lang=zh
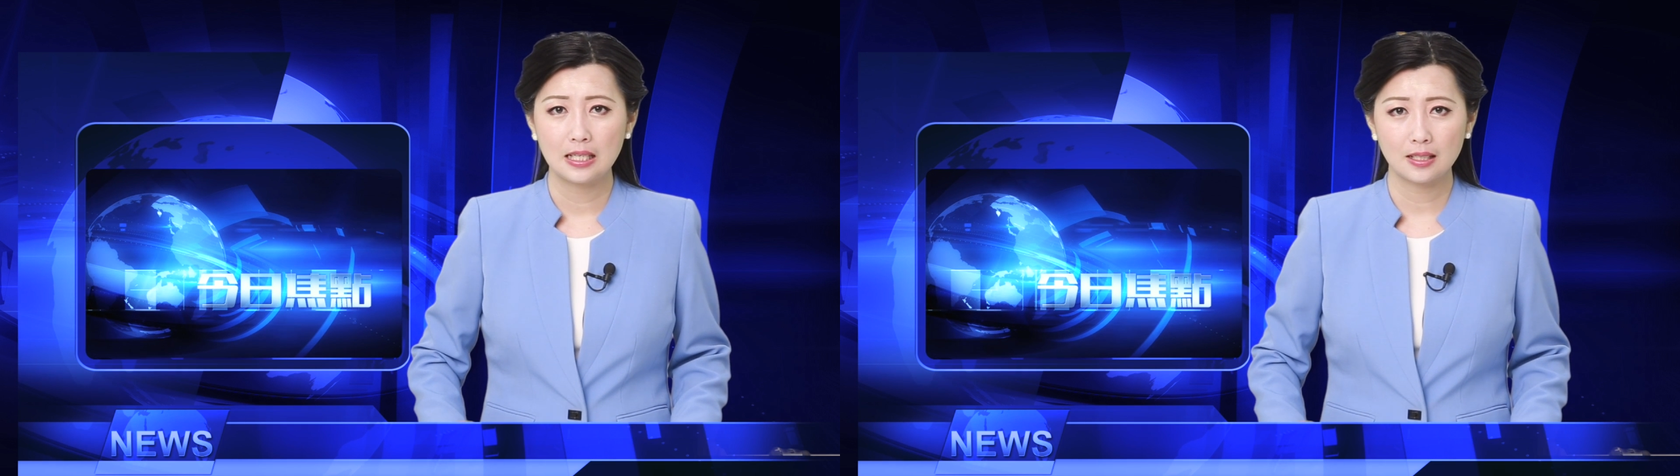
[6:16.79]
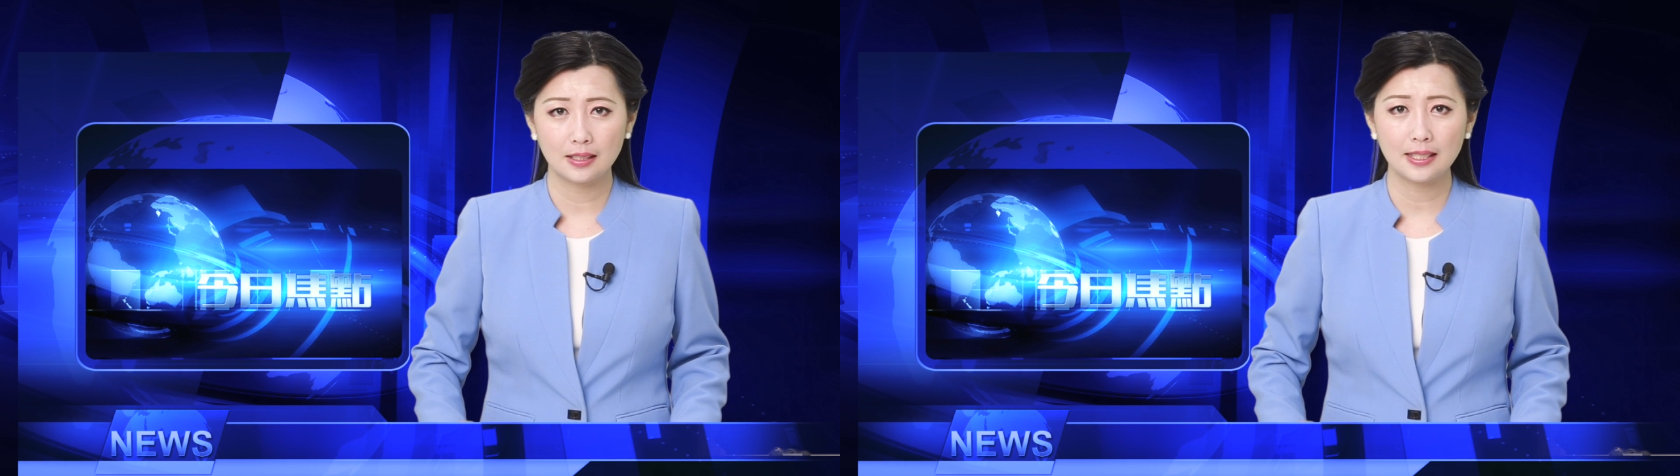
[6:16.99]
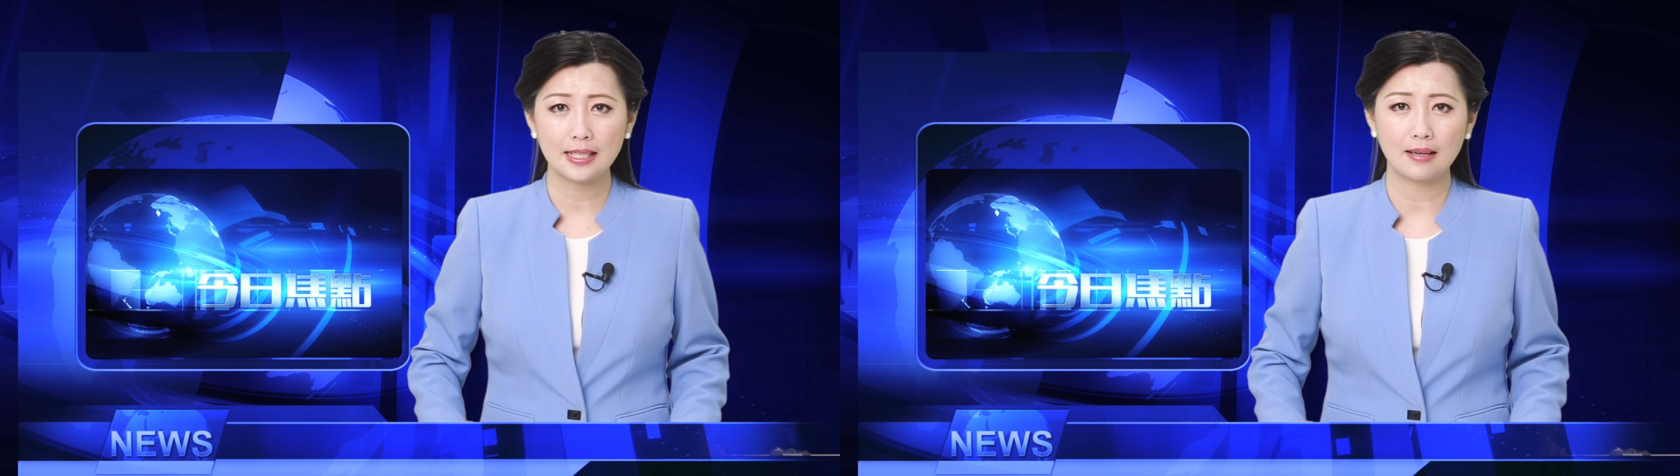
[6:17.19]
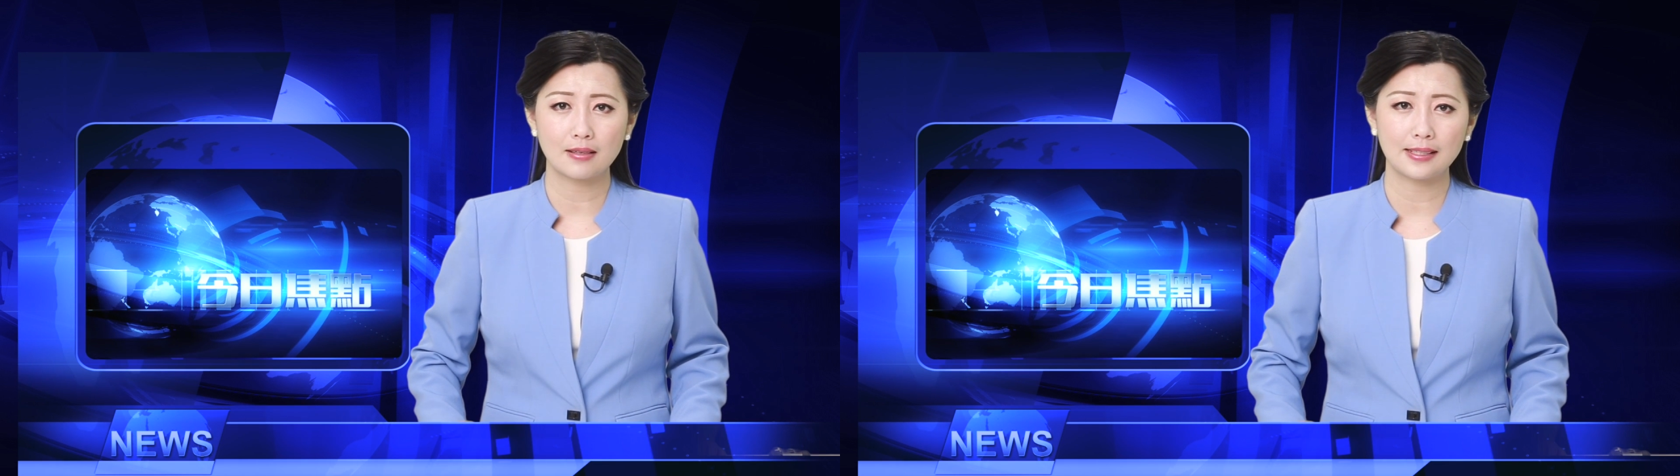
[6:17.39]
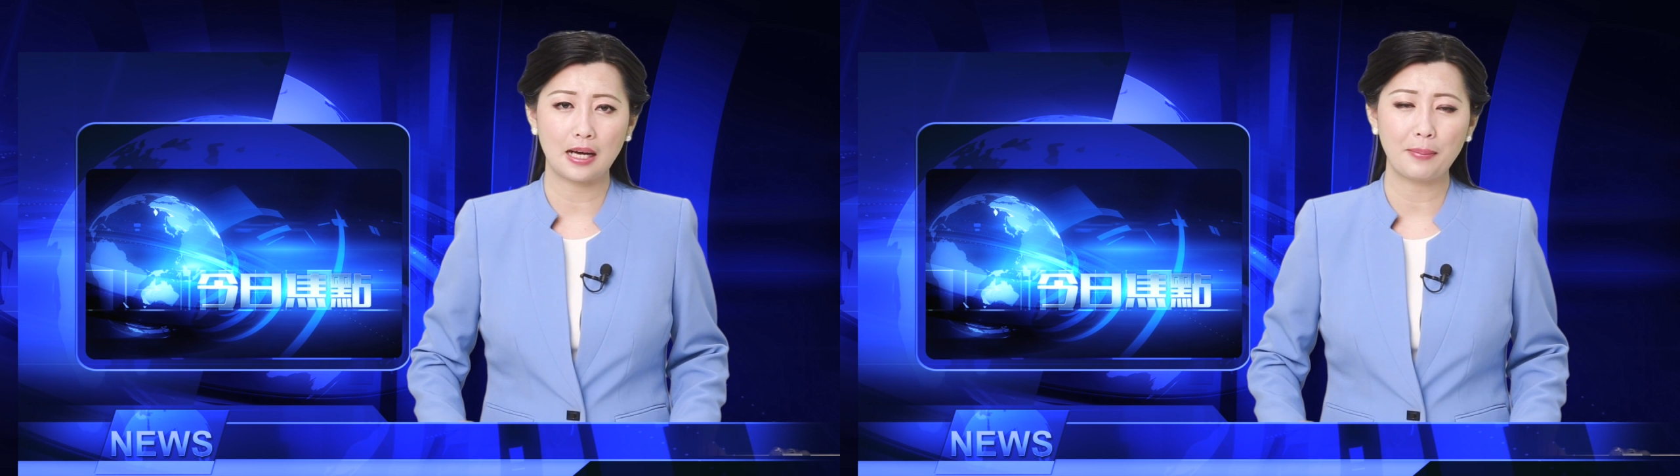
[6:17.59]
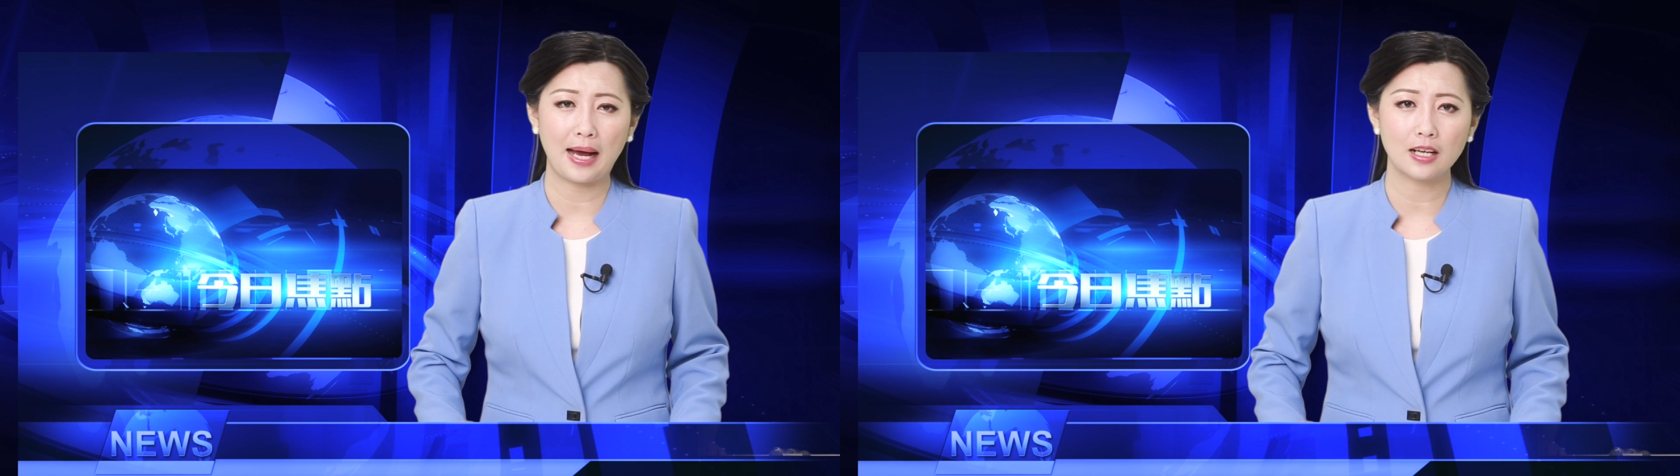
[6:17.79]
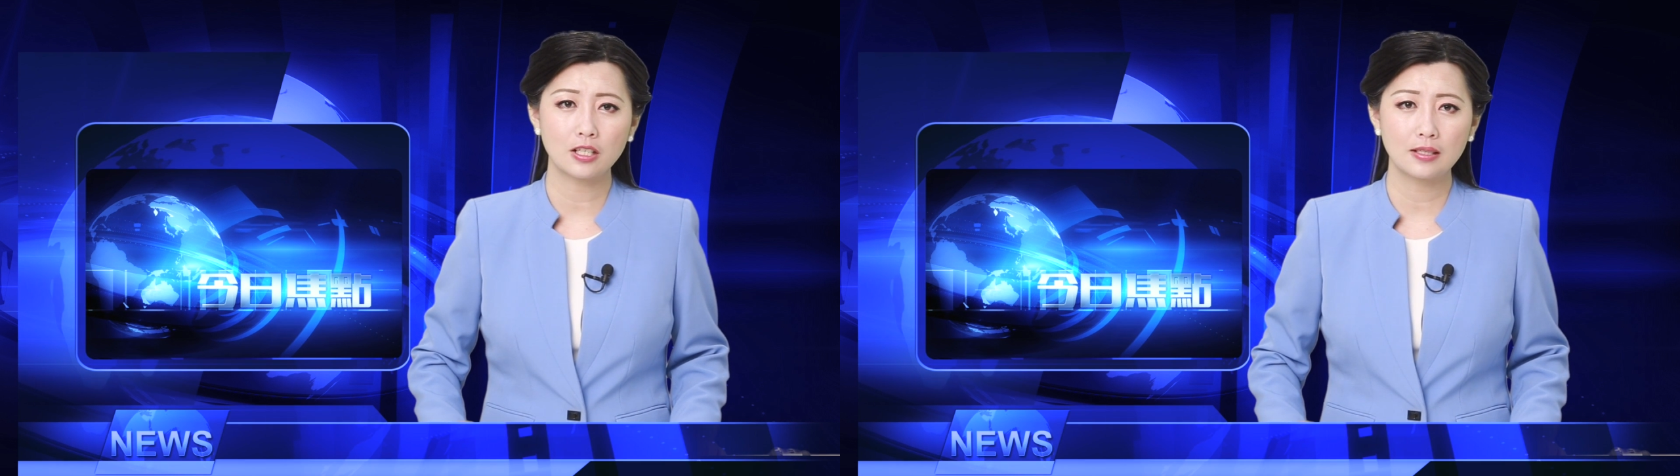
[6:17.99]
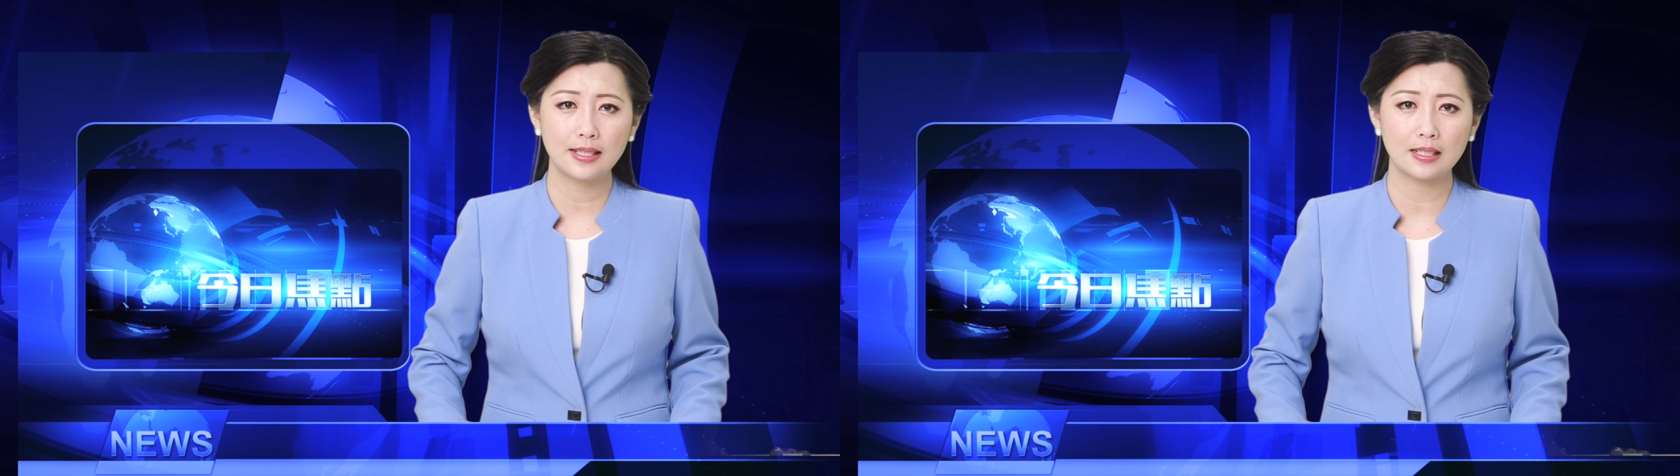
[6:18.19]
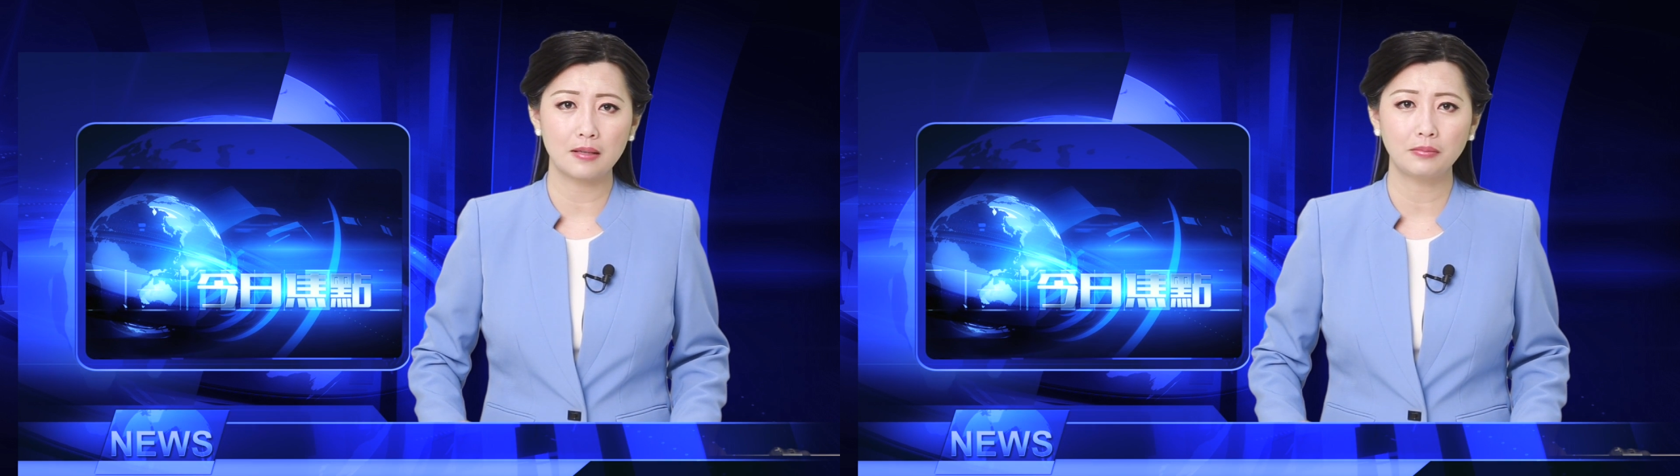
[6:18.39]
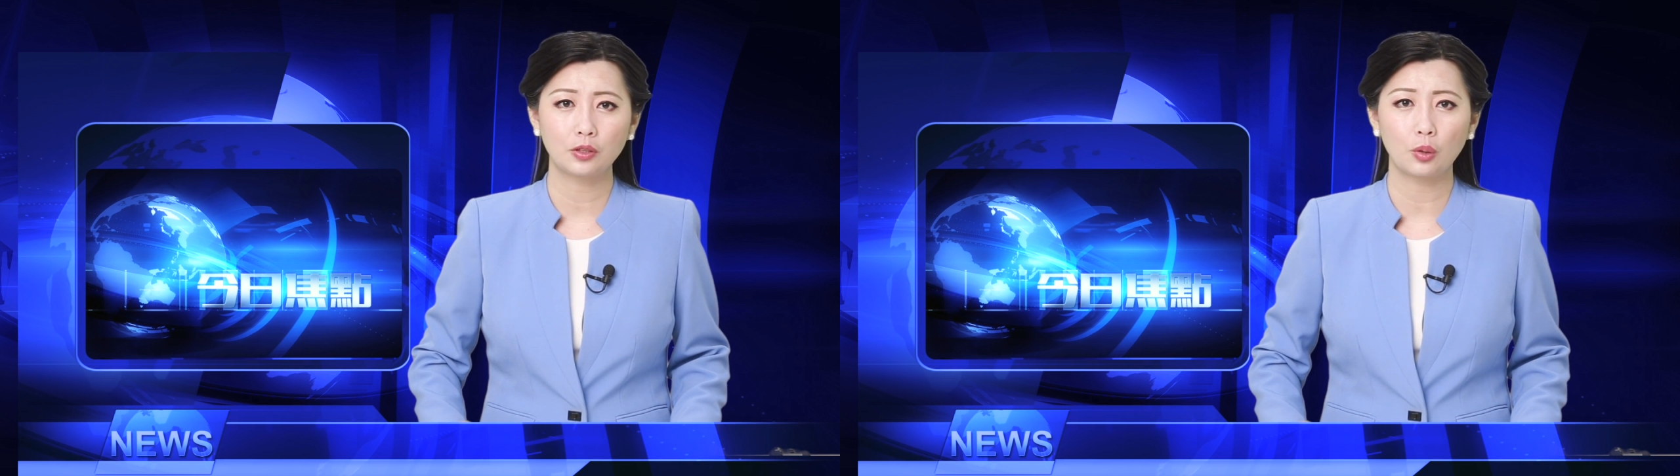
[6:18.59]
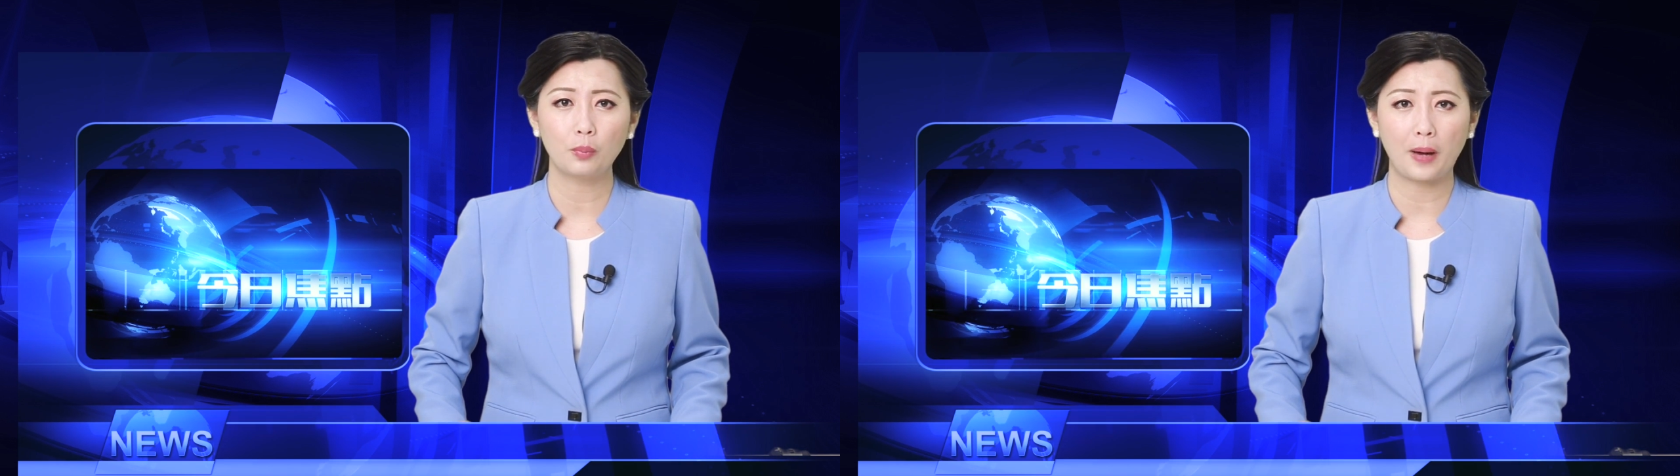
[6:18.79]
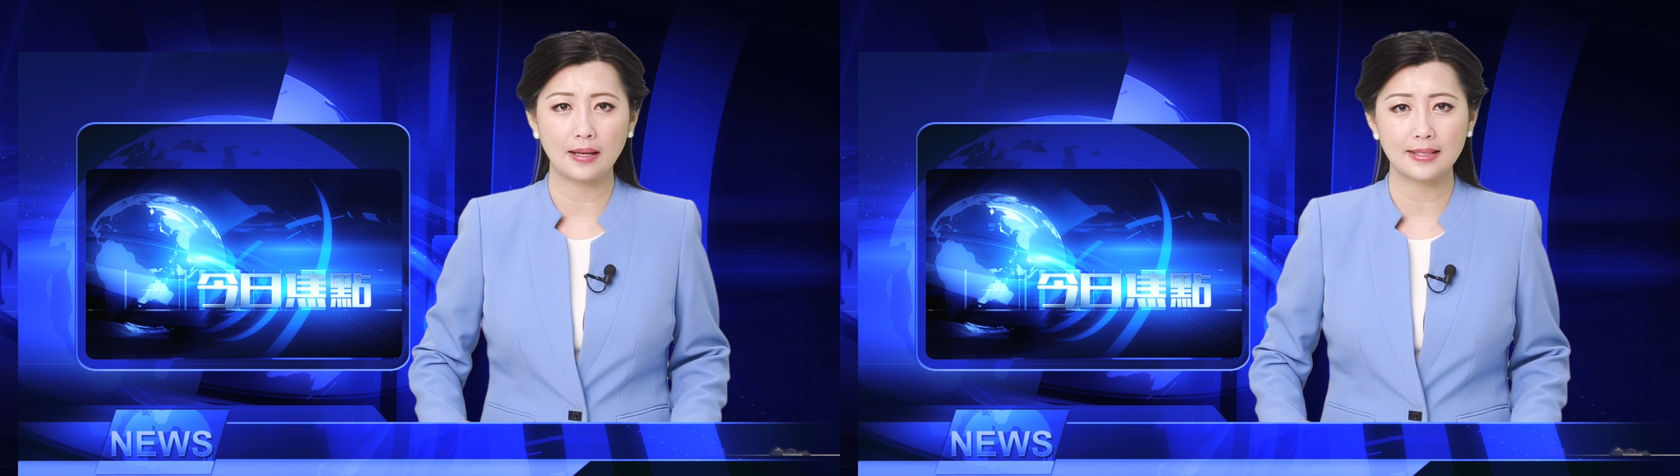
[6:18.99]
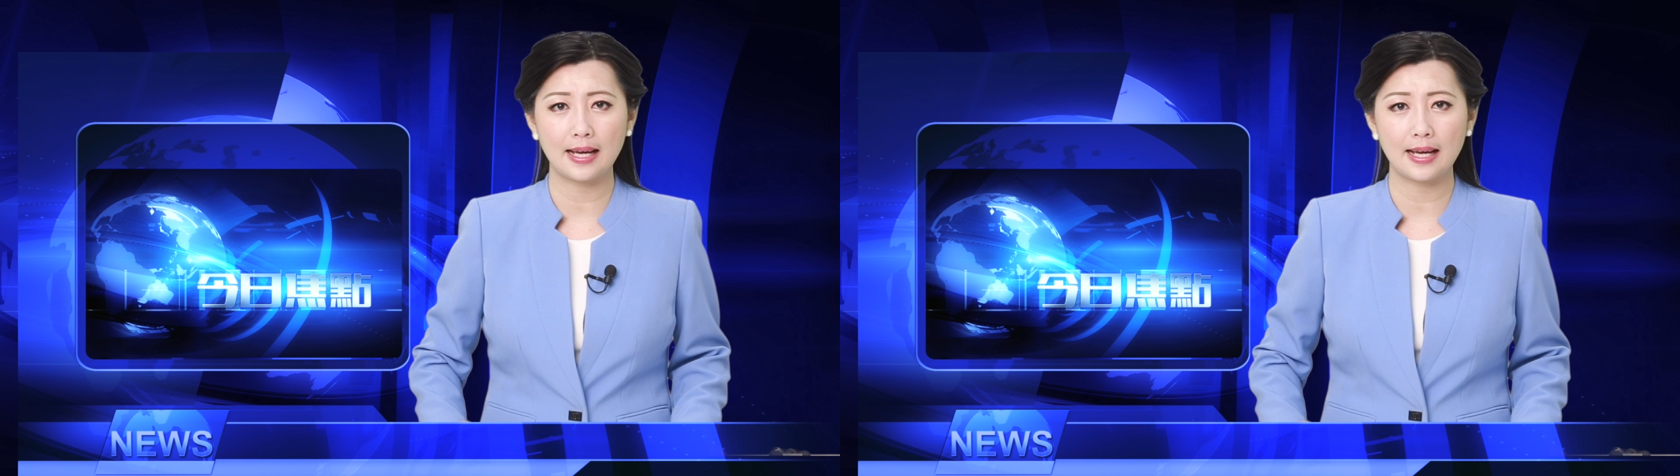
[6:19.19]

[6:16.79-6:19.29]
实际上是想把世界人都绑